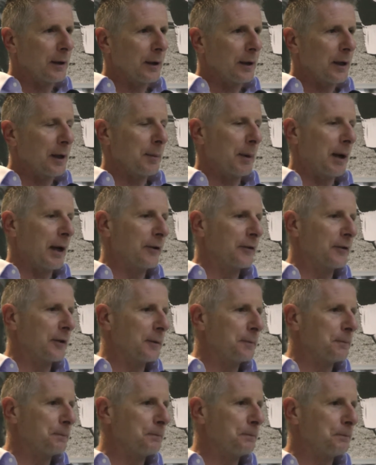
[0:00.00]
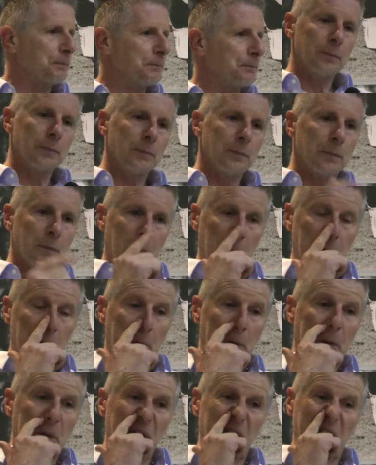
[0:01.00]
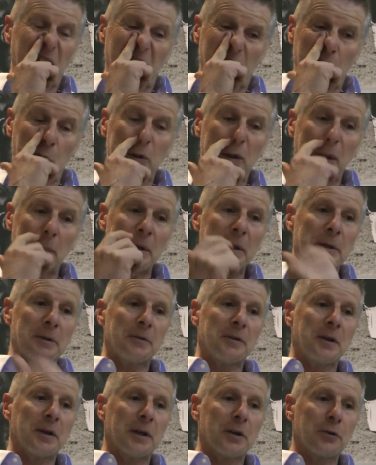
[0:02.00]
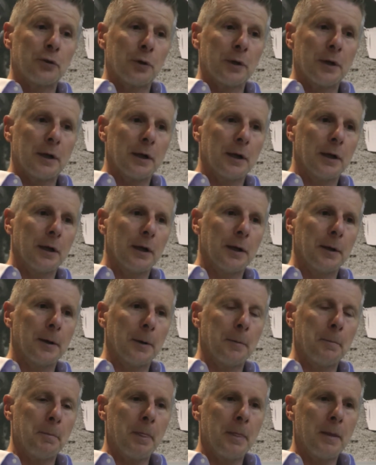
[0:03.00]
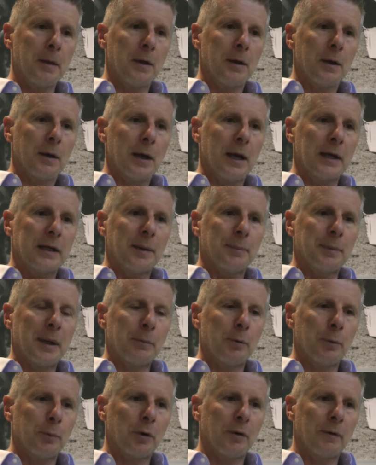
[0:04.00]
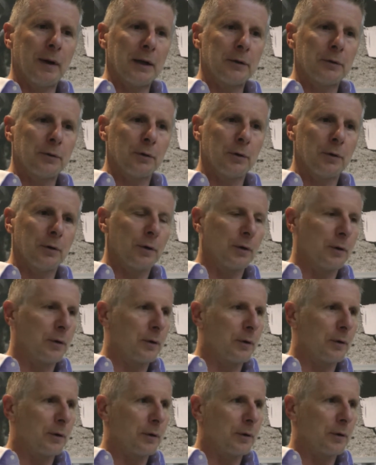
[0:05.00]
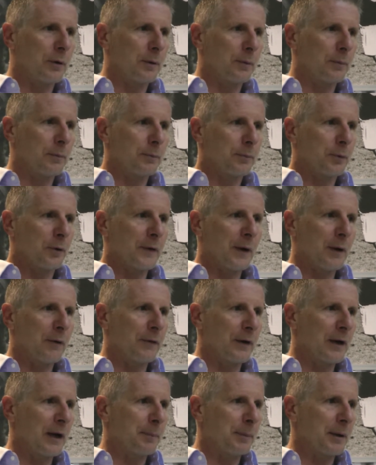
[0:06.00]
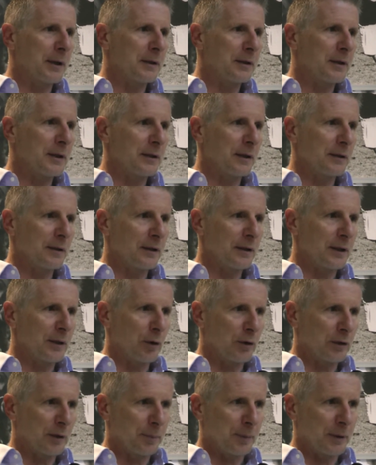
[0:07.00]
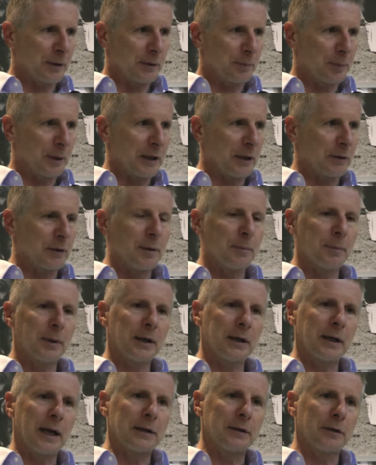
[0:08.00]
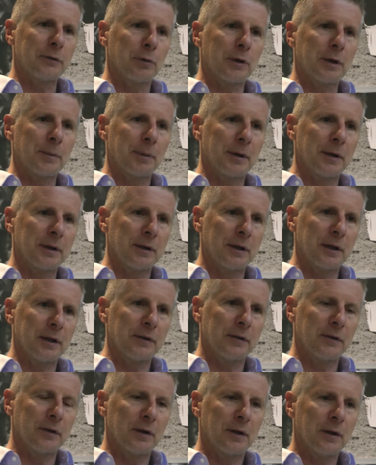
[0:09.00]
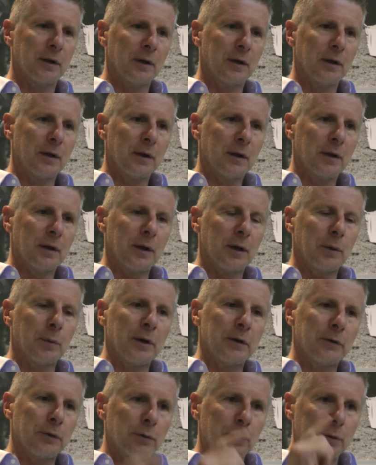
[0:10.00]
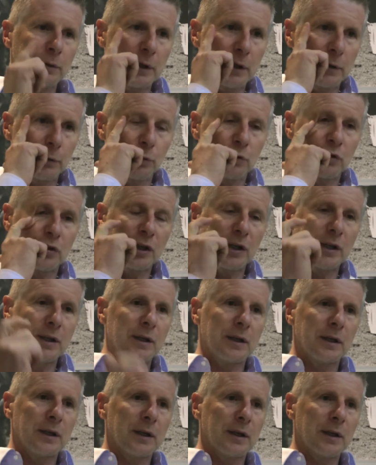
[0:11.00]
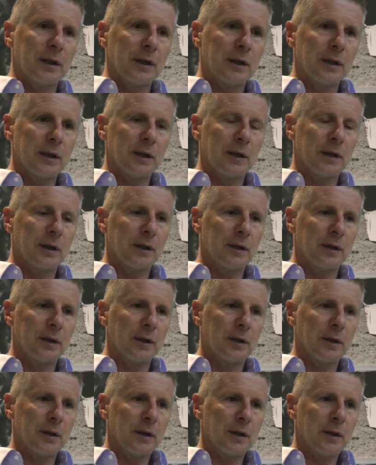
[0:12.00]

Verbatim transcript: e basta. Assolutamente, sì, hai ragione. La, è che abbiamo provato, proviamo a fare la partita tante volte prendendo le imbarcate sulle ripartenze e questo non deve succedere